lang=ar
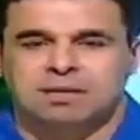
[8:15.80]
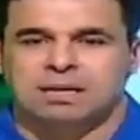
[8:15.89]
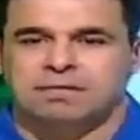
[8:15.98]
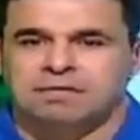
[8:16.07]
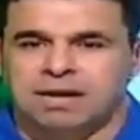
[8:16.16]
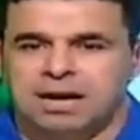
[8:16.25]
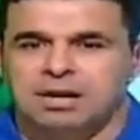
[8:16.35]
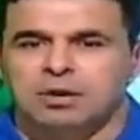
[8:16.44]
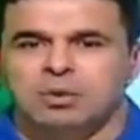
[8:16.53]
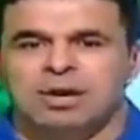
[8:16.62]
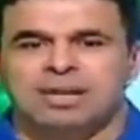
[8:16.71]

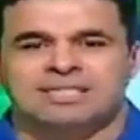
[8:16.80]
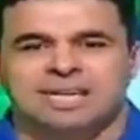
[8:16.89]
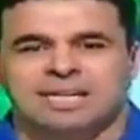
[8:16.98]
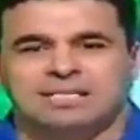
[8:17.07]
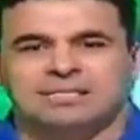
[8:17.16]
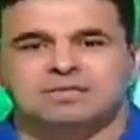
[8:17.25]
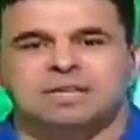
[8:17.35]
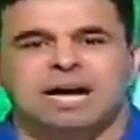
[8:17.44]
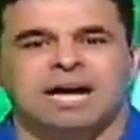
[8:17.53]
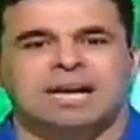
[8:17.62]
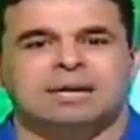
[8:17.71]
الفعل هو الاساس
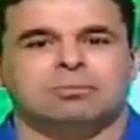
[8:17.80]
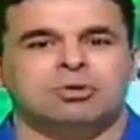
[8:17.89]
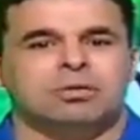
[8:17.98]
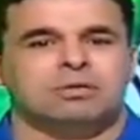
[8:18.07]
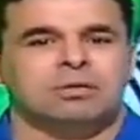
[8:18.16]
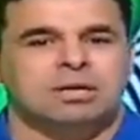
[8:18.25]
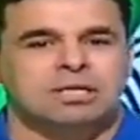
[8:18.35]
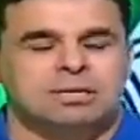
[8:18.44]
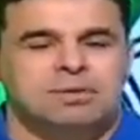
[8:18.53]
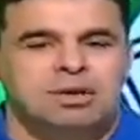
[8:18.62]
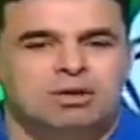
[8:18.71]
في عالم كره
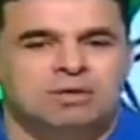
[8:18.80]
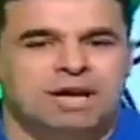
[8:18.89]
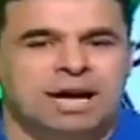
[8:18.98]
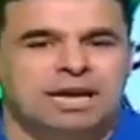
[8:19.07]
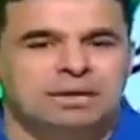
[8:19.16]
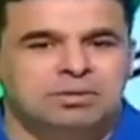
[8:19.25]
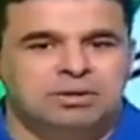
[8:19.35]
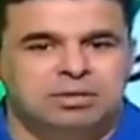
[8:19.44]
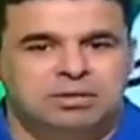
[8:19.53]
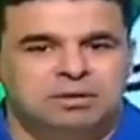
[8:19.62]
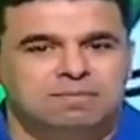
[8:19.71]
القدم وفي عالم
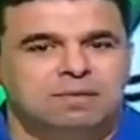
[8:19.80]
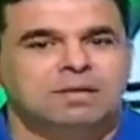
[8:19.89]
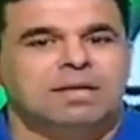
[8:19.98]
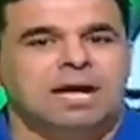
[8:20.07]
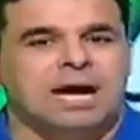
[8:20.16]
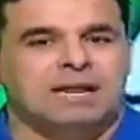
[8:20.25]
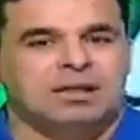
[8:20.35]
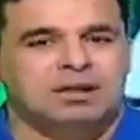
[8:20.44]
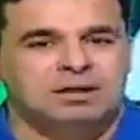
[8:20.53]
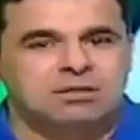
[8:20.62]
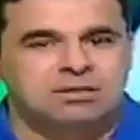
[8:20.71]
الرياضه على
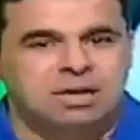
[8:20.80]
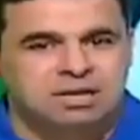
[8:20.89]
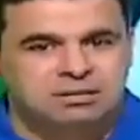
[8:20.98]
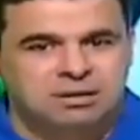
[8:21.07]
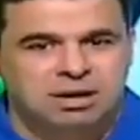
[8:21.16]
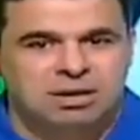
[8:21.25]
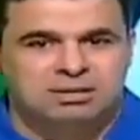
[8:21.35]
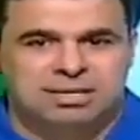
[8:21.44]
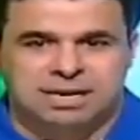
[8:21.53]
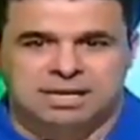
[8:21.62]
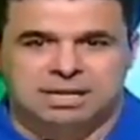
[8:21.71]
قدر عطائك
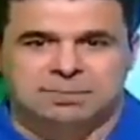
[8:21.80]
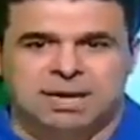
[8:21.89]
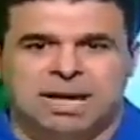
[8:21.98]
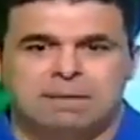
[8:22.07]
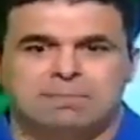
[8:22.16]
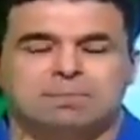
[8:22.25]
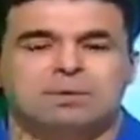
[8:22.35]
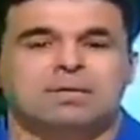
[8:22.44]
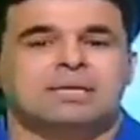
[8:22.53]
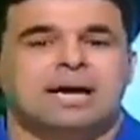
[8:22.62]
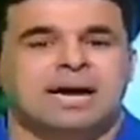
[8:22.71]
داخل الملعب
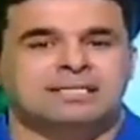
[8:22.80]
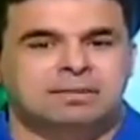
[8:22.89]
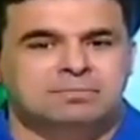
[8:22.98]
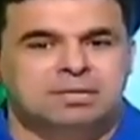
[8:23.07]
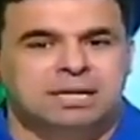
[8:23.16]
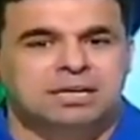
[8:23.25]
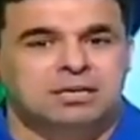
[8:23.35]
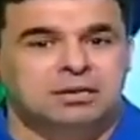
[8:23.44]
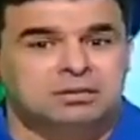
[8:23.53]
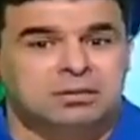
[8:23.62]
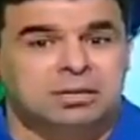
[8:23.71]
عزيمتك
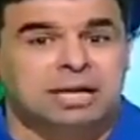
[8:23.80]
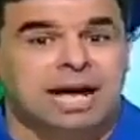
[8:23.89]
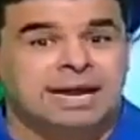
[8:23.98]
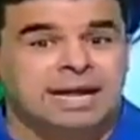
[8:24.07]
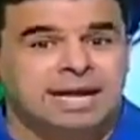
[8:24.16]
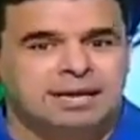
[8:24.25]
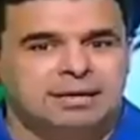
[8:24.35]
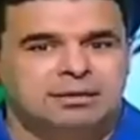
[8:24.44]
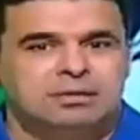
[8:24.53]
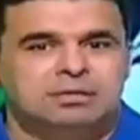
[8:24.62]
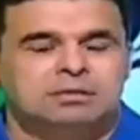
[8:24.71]
ارادتك
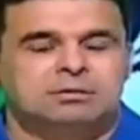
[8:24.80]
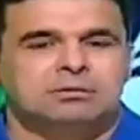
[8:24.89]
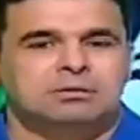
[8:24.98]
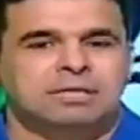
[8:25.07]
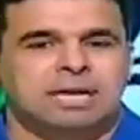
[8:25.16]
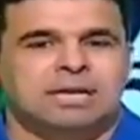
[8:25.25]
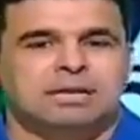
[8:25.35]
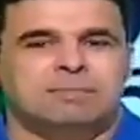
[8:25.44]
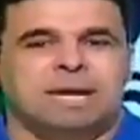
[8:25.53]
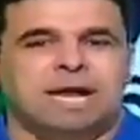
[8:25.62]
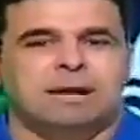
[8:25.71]
عرقك داخل
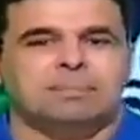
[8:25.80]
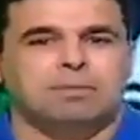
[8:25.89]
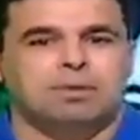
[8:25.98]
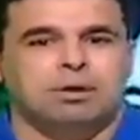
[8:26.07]
الملعب